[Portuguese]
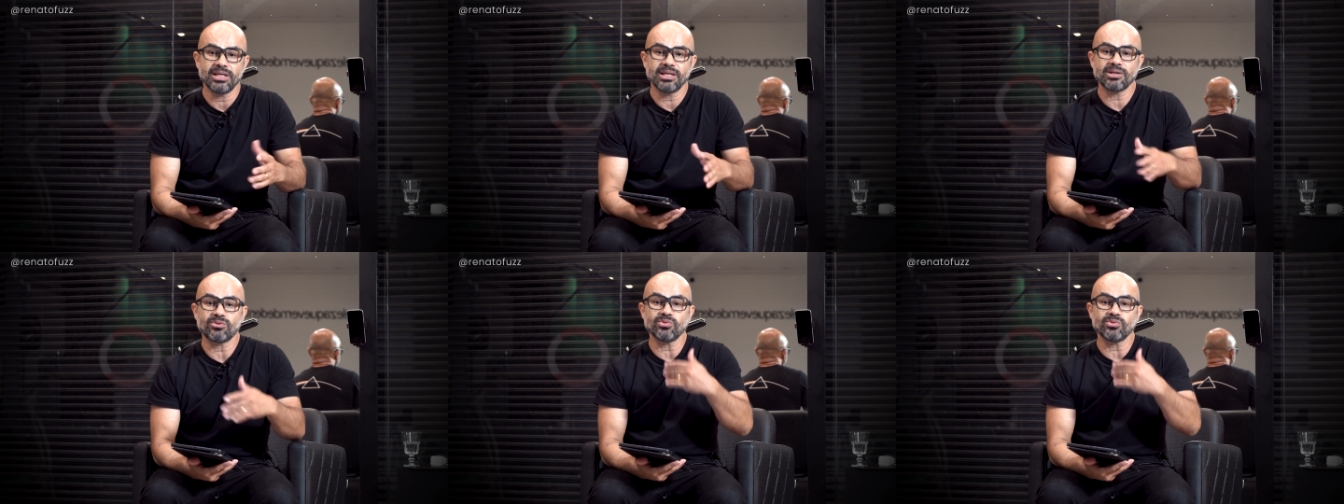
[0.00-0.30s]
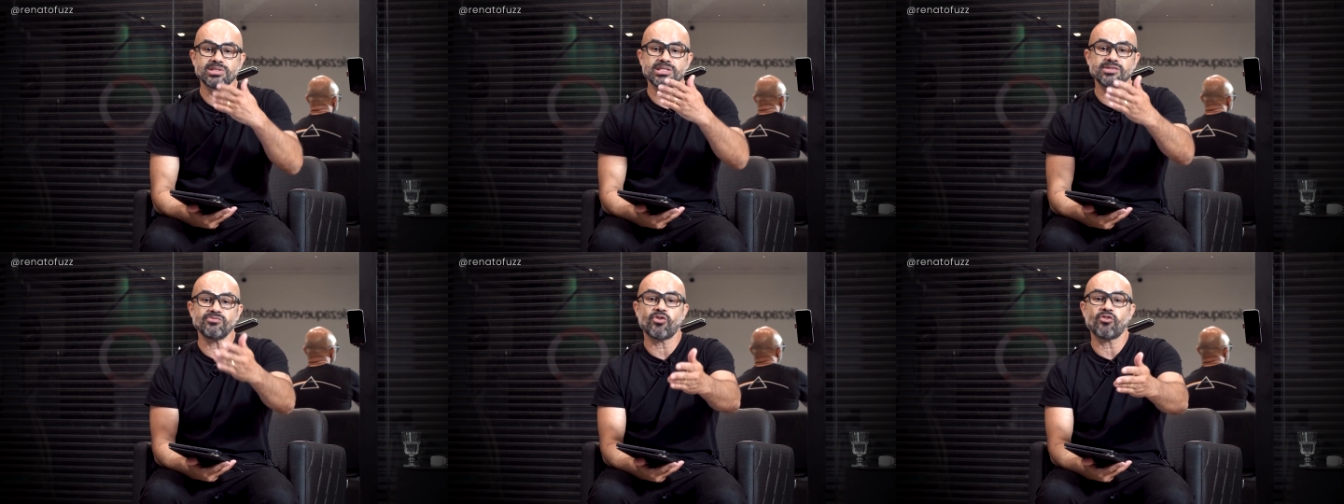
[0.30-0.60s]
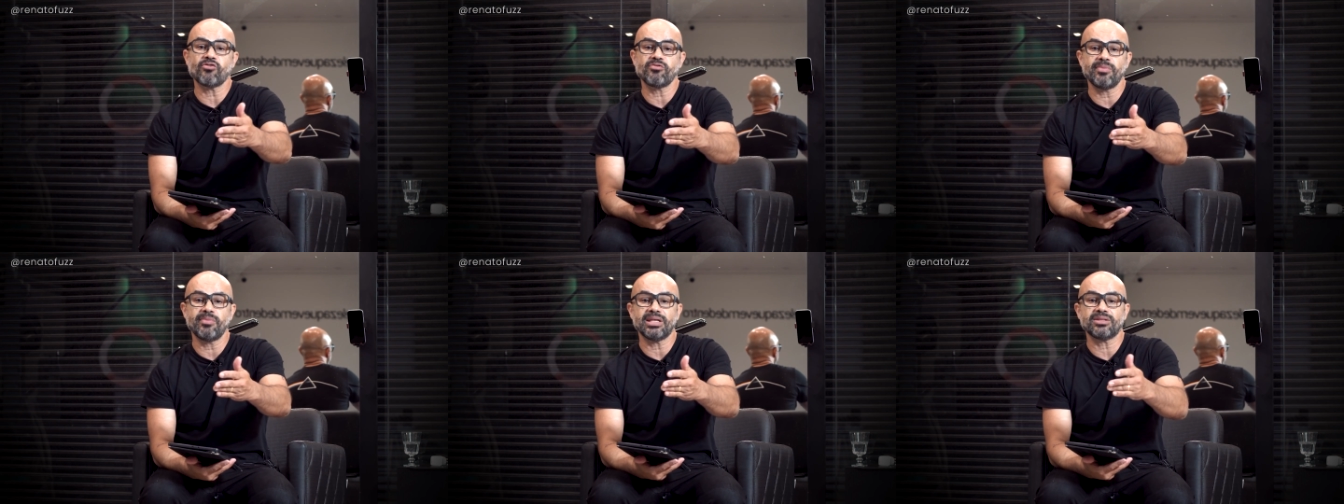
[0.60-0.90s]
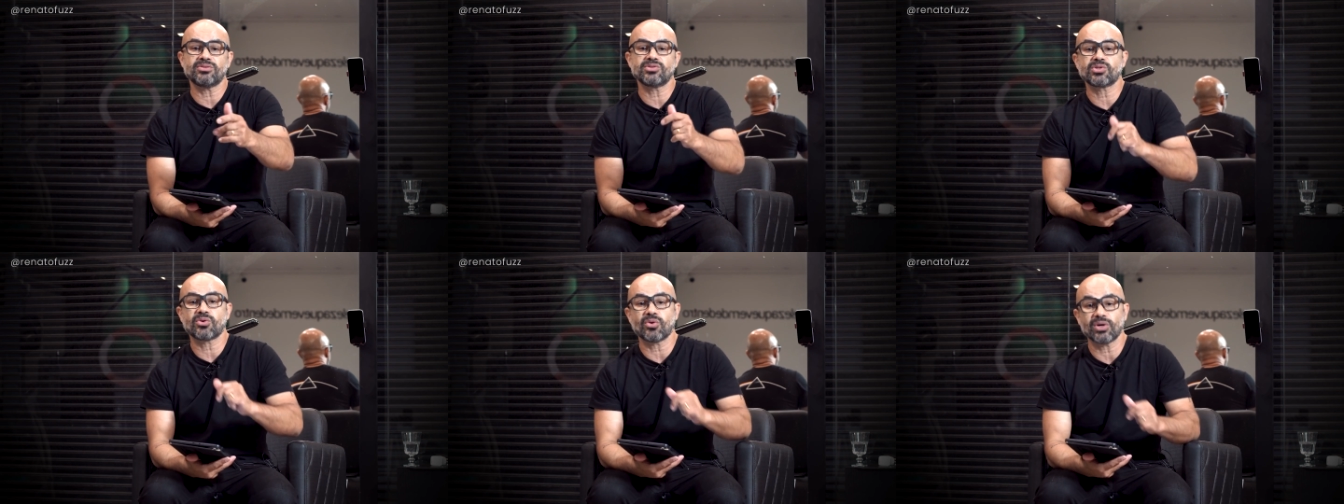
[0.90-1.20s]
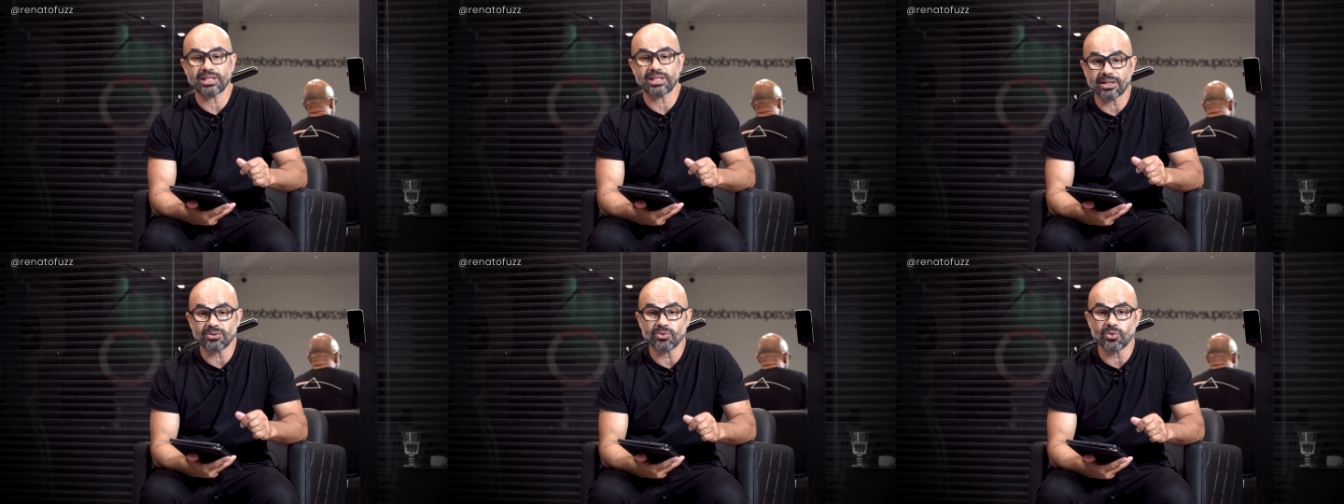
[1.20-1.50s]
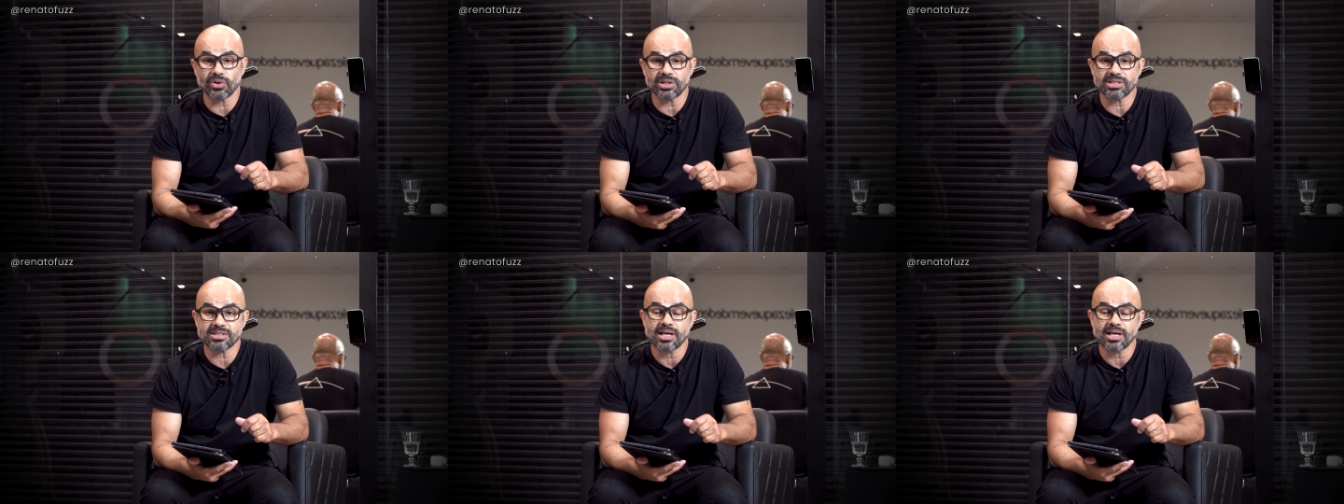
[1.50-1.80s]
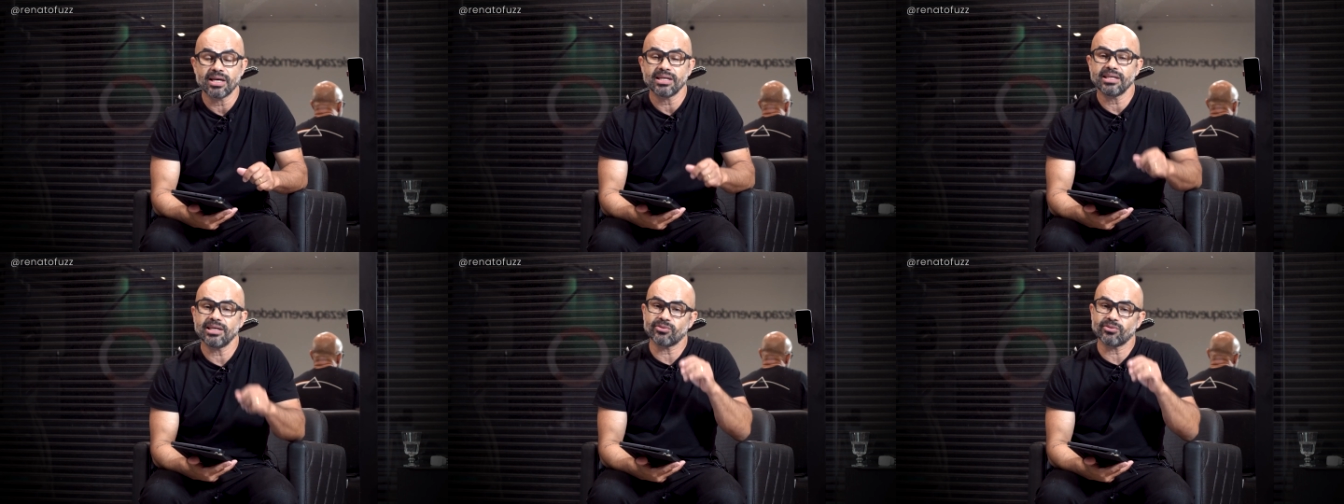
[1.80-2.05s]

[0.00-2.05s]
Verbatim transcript: e com desenvolvimento de cortadores